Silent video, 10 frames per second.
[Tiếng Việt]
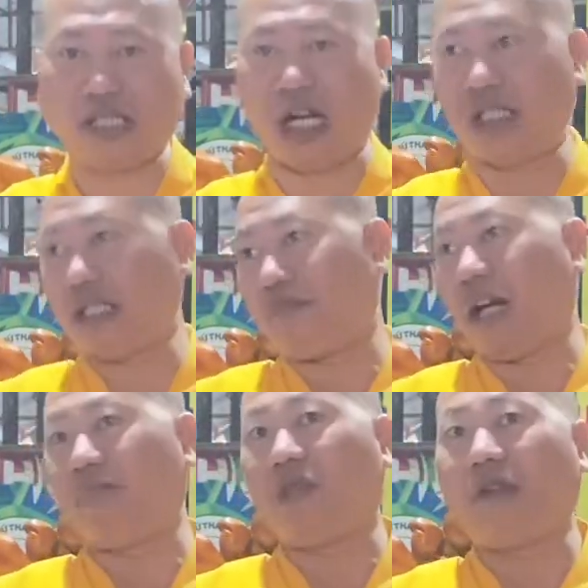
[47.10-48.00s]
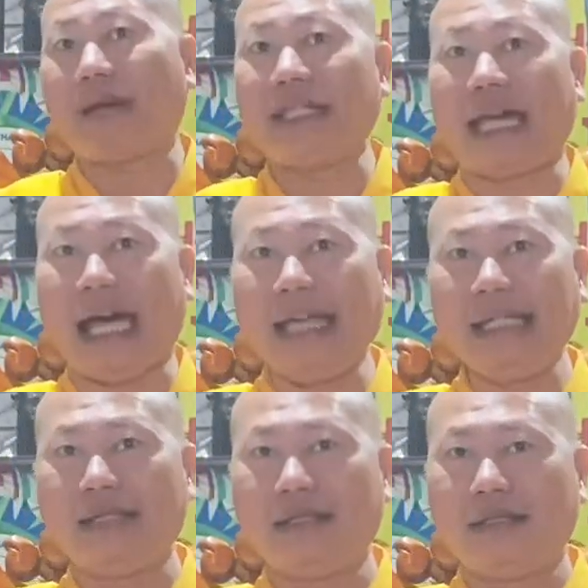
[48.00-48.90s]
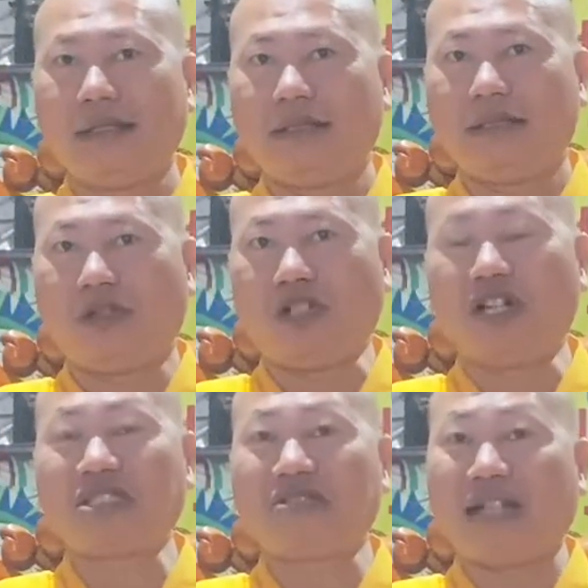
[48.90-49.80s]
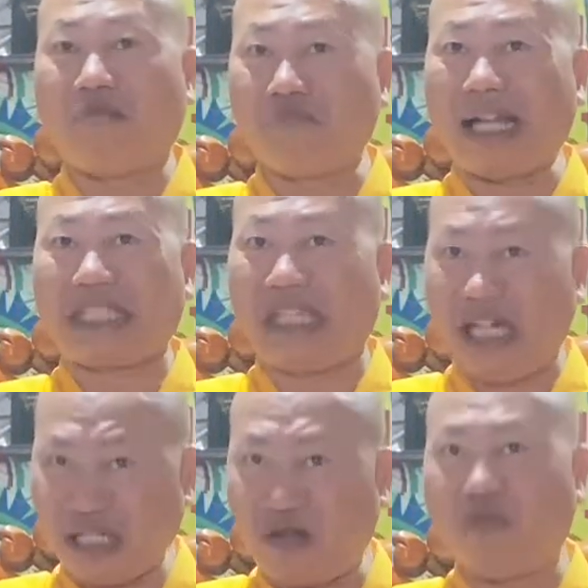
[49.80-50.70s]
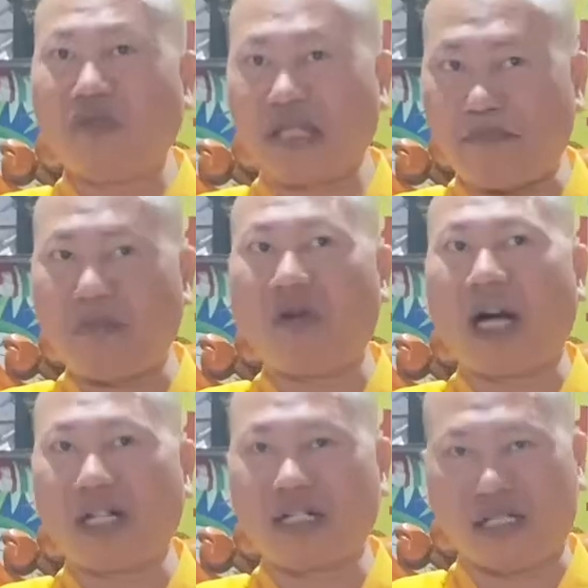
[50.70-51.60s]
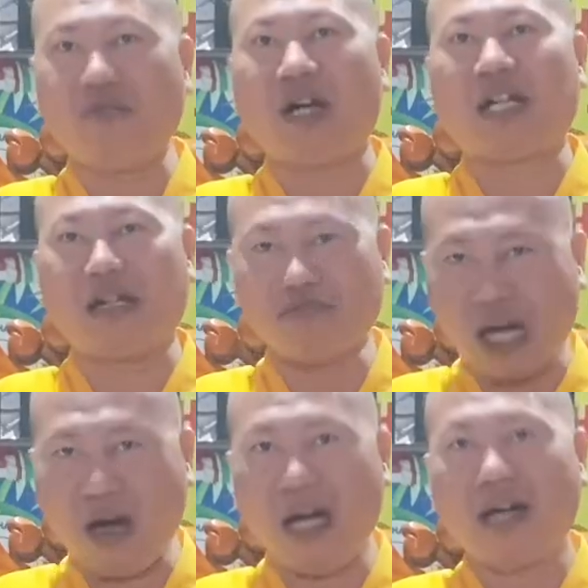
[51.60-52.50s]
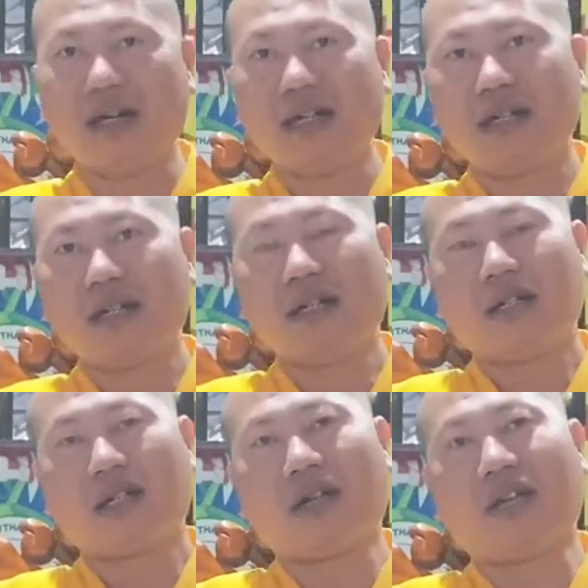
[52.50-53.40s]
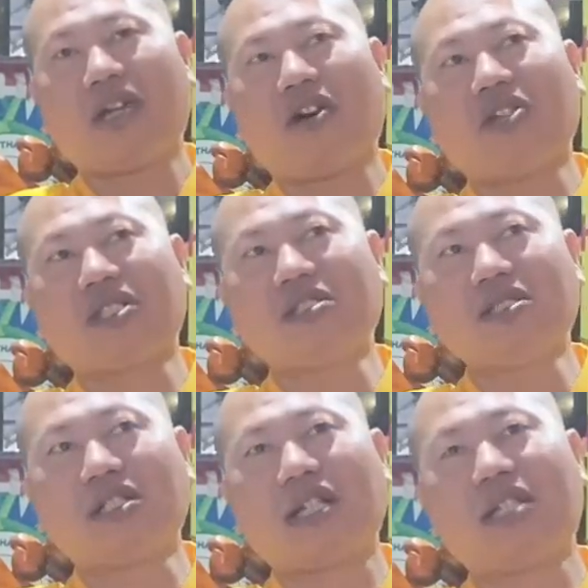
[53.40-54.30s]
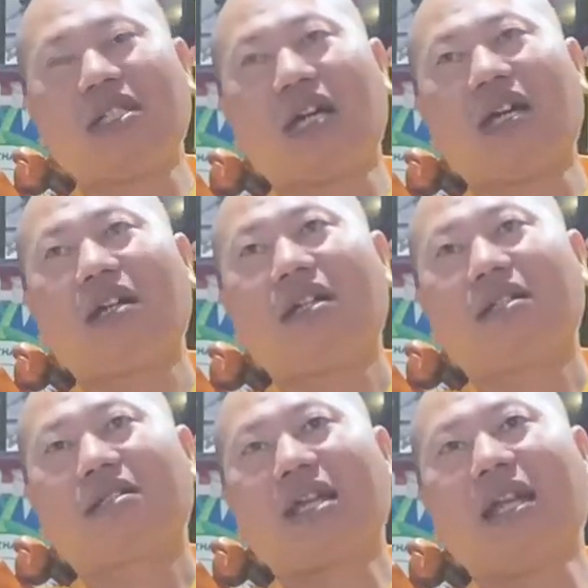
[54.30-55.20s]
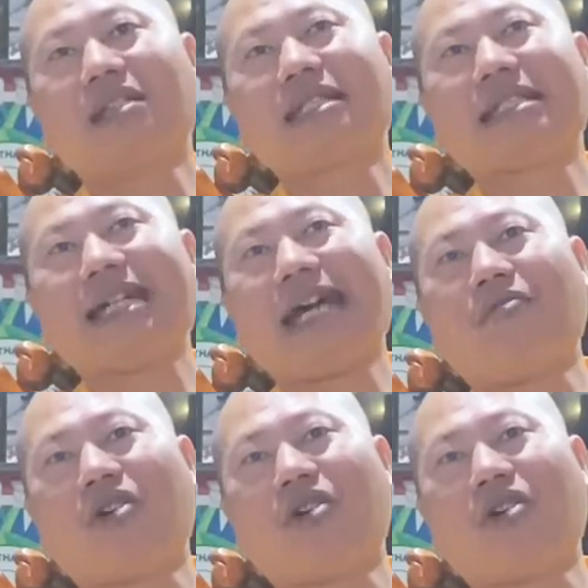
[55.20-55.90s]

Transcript: trời chụp hình bộ đâu phải giải hồi đưa ông bà chết còn muốn chụp bộ hình rửa bộ hình không có à rồi hồi xưa thì à, ta lên ta trao